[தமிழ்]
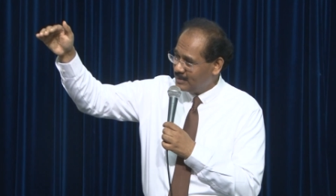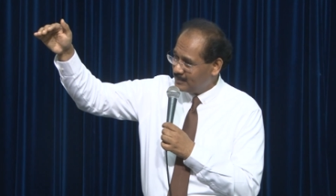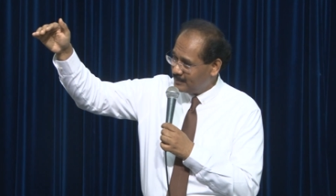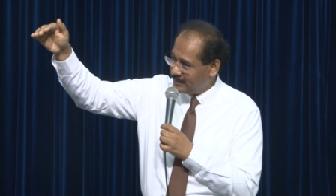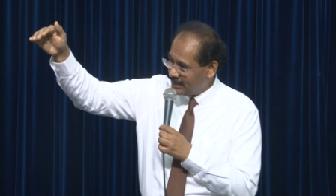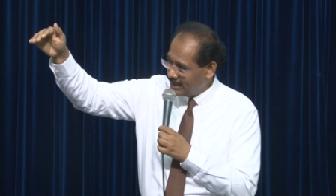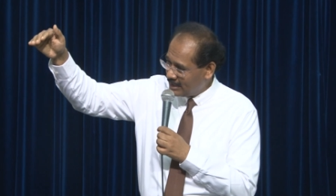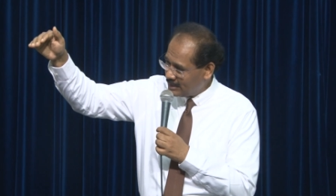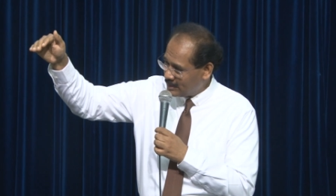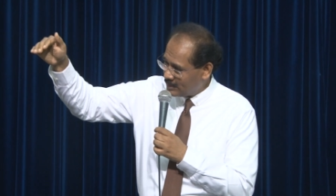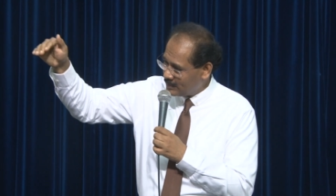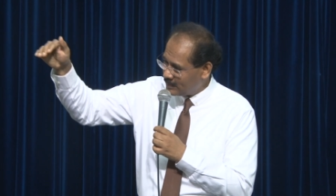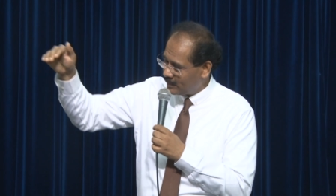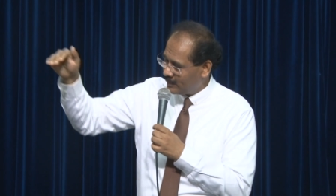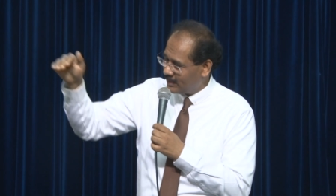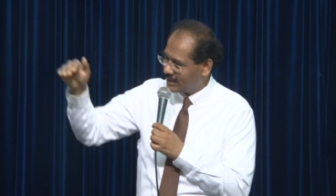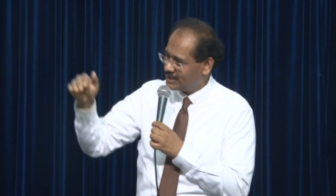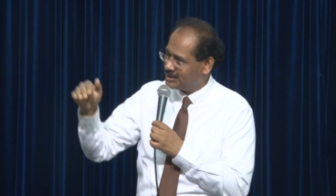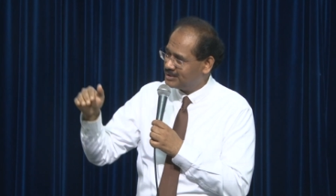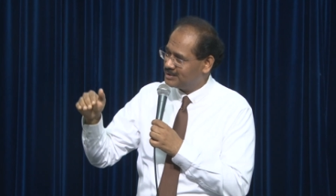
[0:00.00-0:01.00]
பேதுருவை
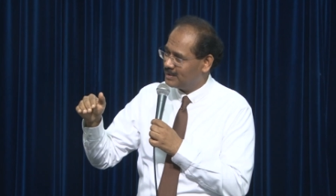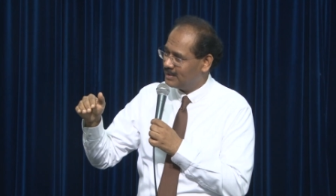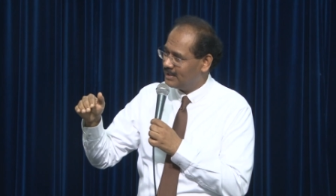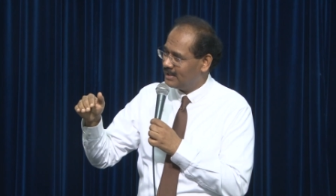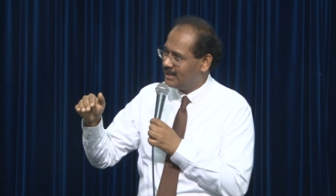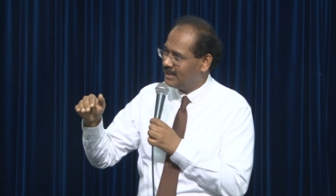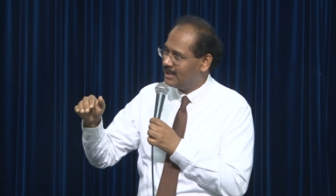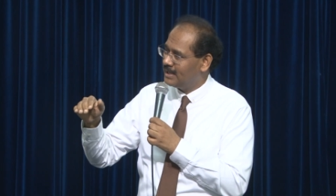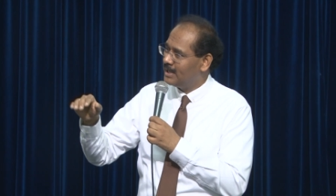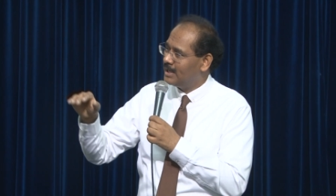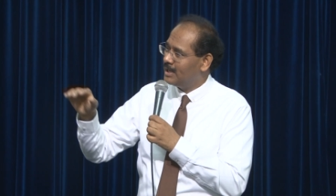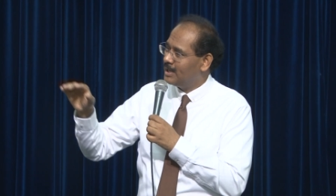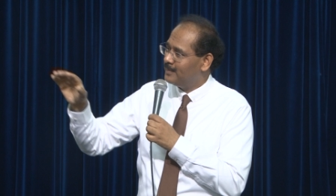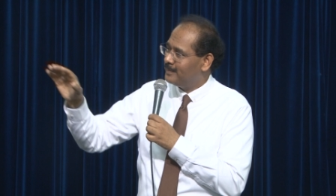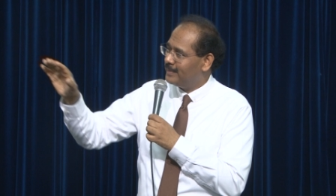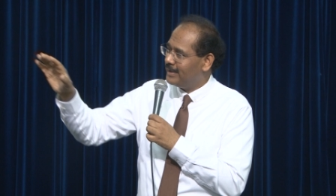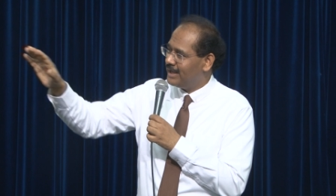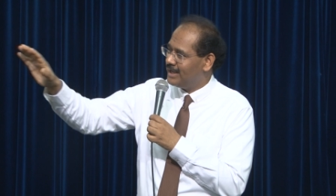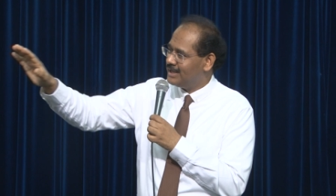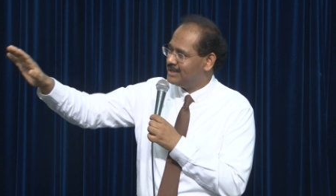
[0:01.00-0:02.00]
வர சொல்லி
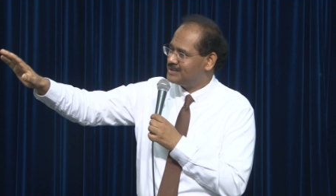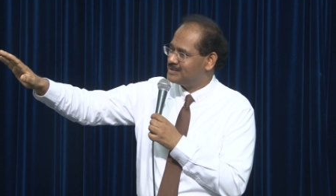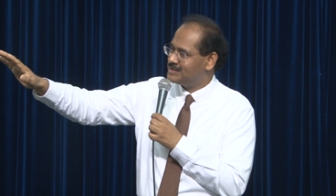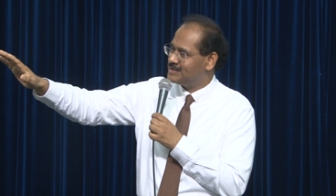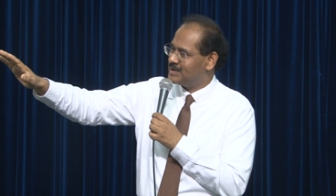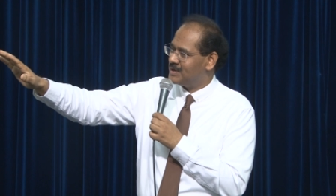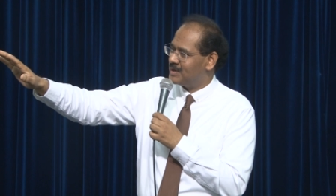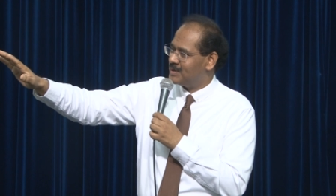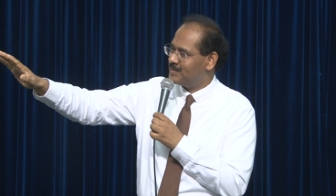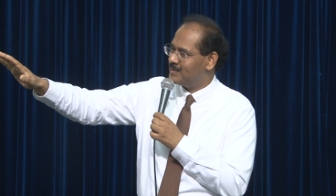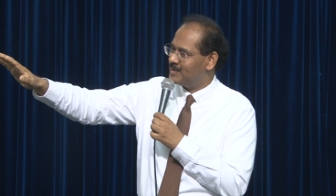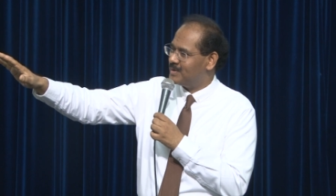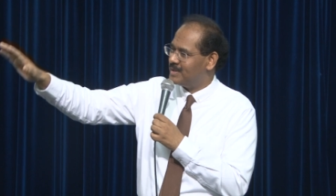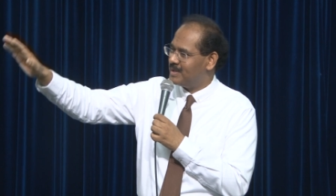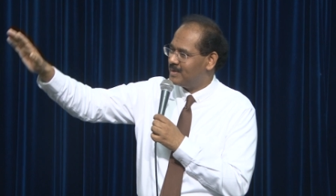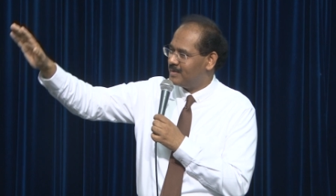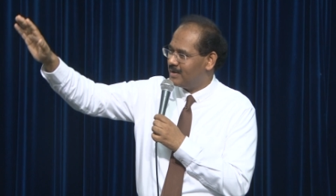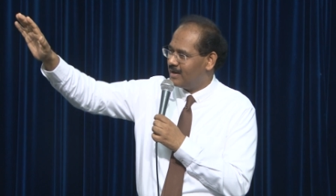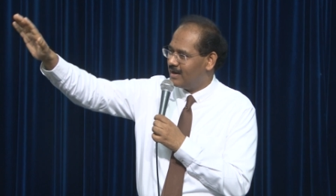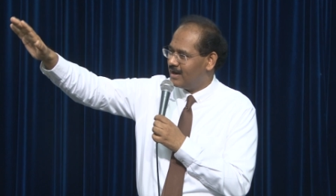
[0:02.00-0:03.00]
பேசுகிற
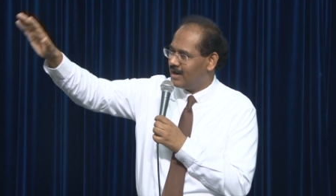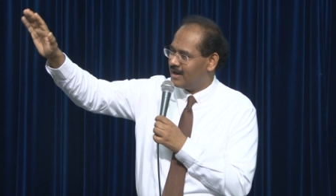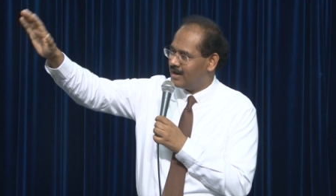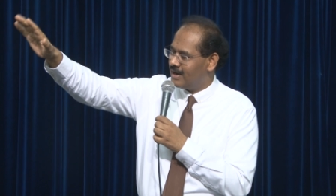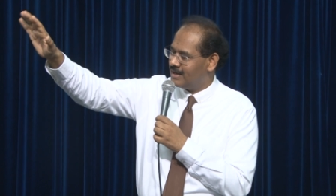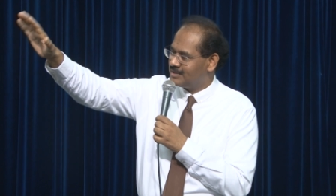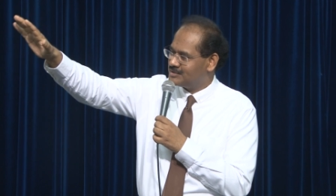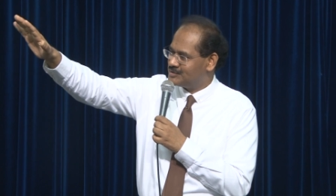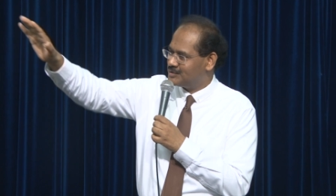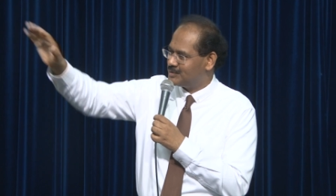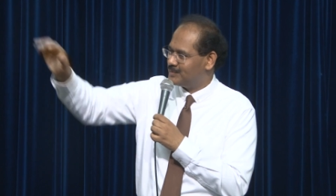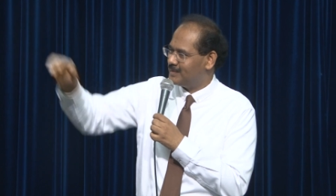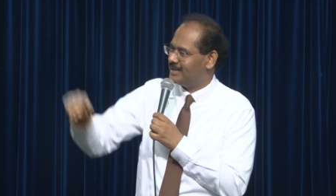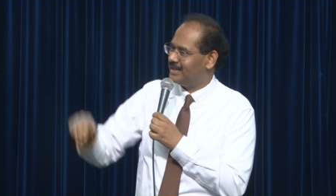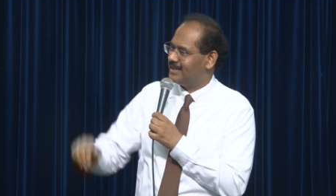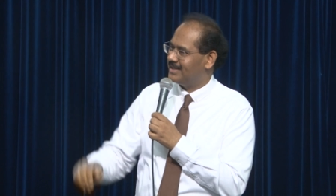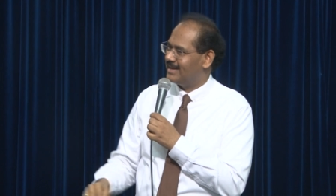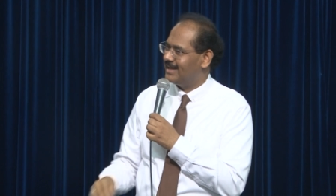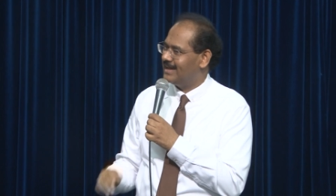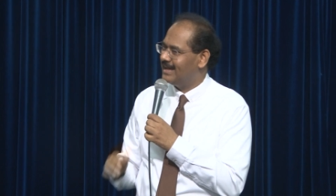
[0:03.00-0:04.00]
பொழுதே
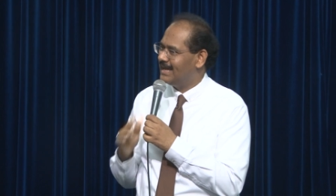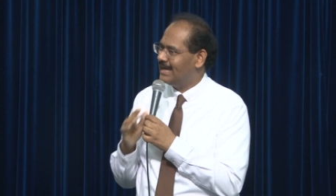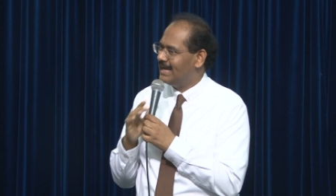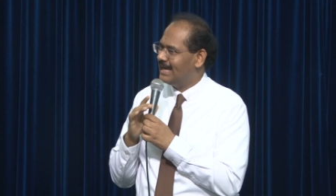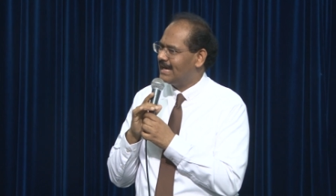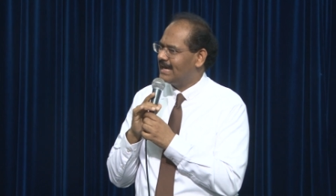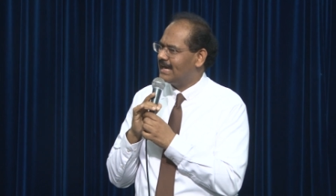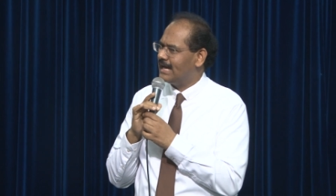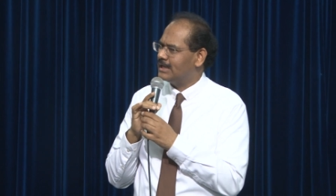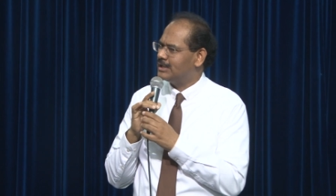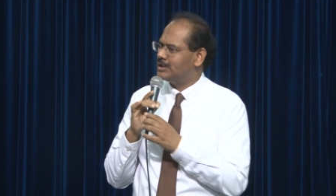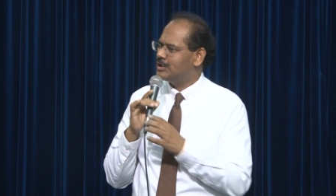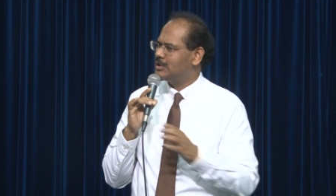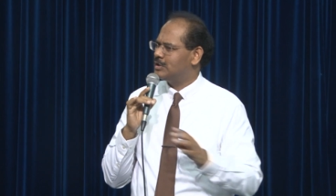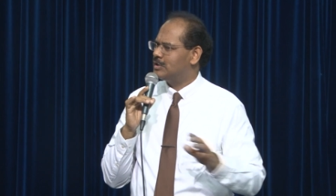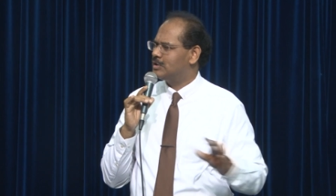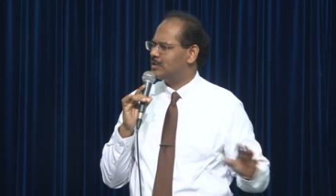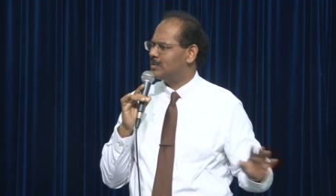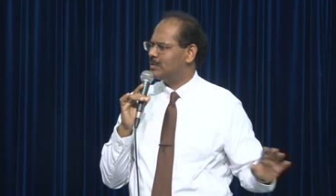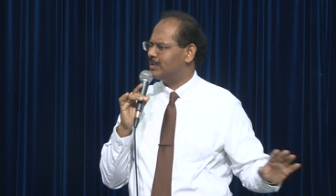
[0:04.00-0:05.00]
ஆசிர்வதிக்கிறார்
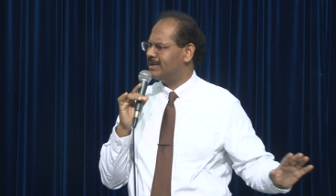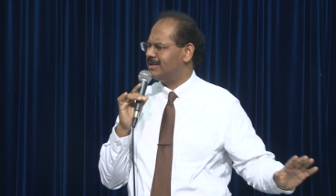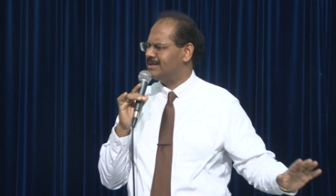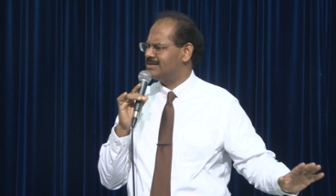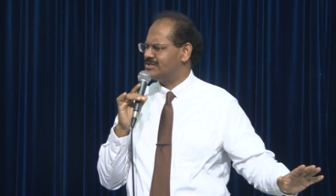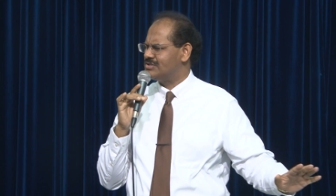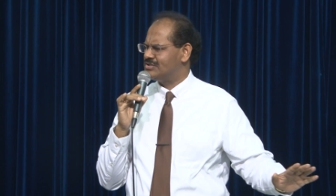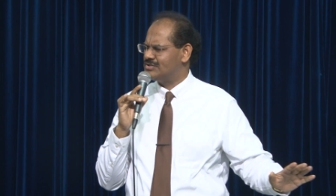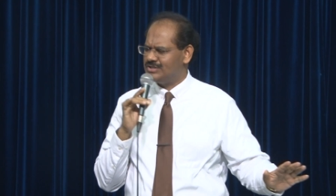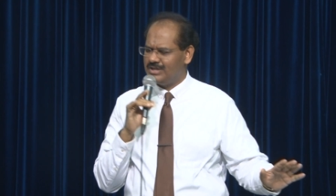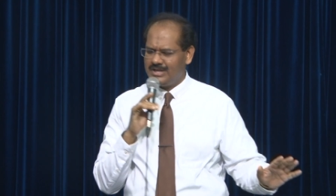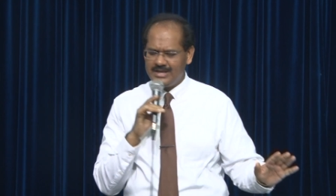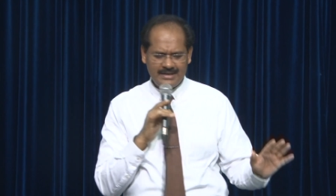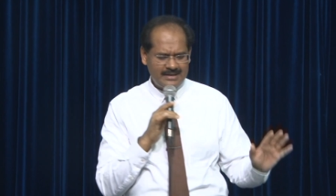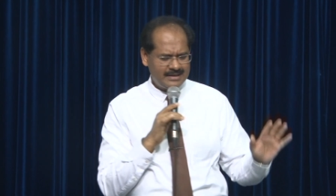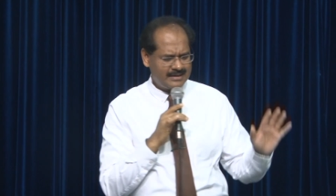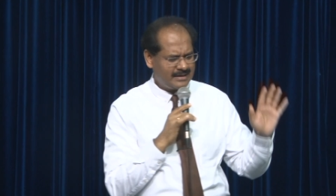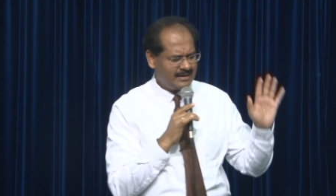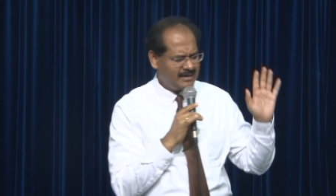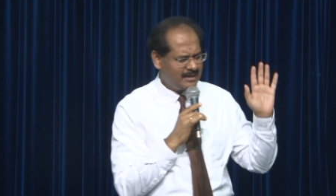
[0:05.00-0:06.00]
கர்த்தருடைய
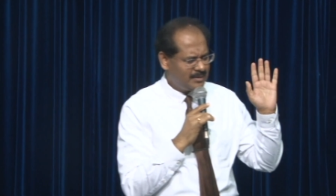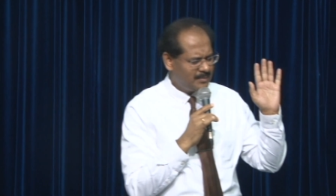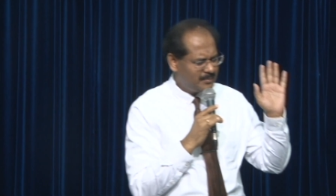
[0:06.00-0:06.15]
செய்கைகள்